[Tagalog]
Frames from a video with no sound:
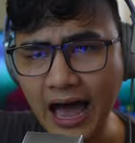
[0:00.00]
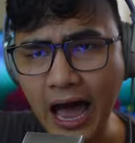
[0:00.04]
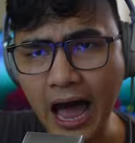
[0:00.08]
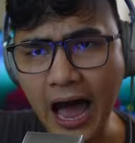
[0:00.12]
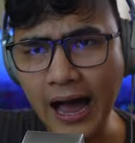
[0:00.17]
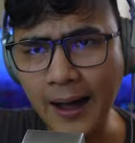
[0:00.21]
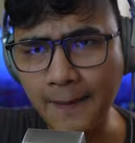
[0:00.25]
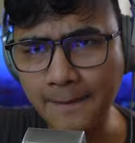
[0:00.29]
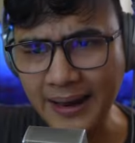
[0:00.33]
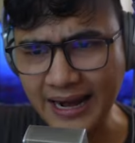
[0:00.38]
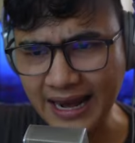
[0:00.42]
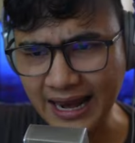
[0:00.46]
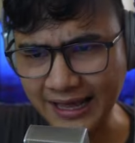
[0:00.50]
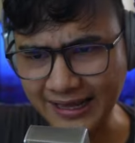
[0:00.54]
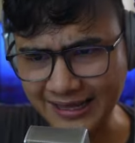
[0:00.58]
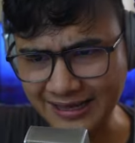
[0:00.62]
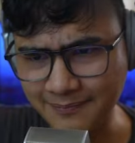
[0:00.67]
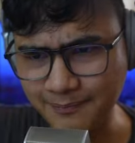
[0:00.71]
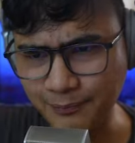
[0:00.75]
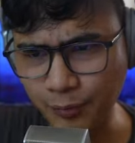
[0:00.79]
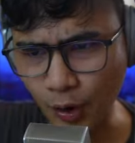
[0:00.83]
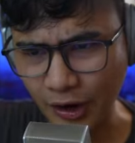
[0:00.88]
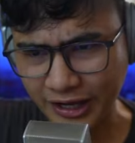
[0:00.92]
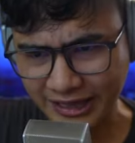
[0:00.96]
ang malaking
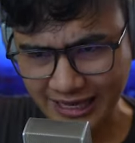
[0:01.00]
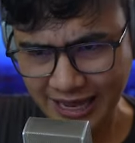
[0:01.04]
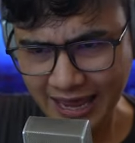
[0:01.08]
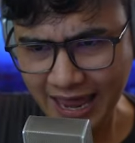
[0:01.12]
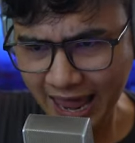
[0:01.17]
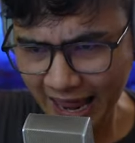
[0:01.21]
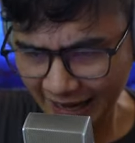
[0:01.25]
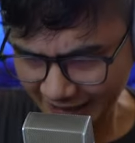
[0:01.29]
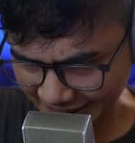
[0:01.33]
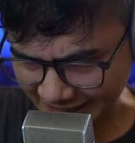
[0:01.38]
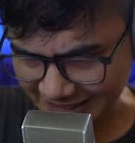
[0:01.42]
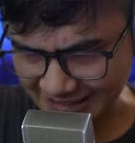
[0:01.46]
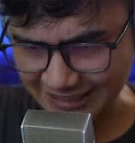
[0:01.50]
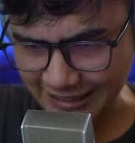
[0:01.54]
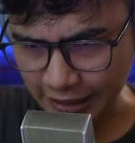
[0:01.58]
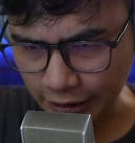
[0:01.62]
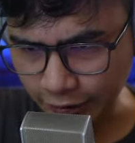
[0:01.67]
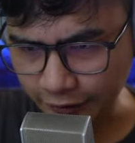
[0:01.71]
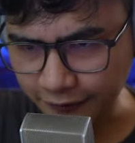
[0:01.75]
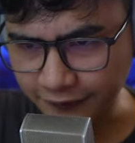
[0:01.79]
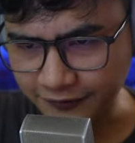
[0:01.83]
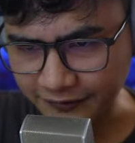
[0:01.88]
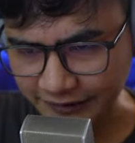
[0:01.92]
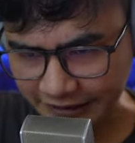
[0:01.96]
puwet ni
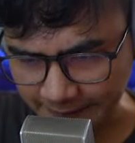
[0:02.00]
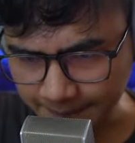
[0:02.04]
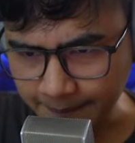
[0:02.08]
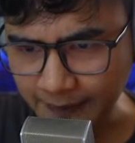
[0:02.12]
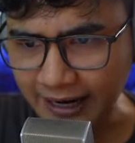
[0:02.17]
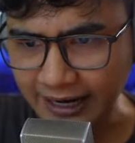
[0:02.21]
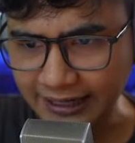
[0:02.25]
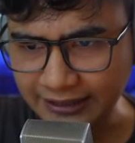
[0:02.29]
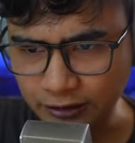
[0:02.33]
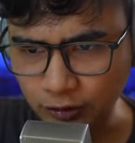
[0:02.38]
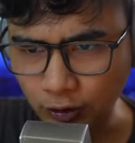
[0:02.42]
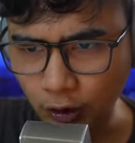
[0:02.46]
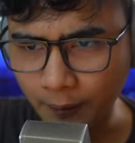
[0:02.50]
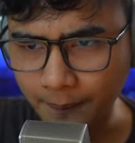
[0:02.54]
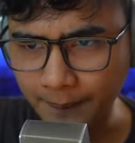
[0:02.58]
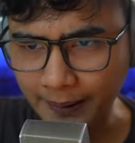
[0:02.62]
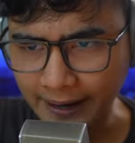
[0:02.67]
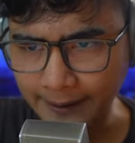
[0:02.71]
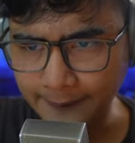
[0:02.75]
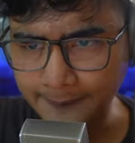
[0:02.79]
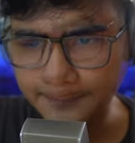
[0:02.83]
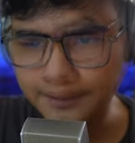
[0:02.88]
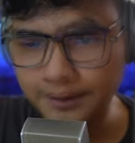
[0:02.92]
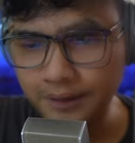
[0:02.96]
Stinger Flynn mga
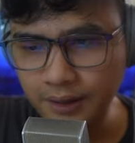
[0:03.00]
tropa.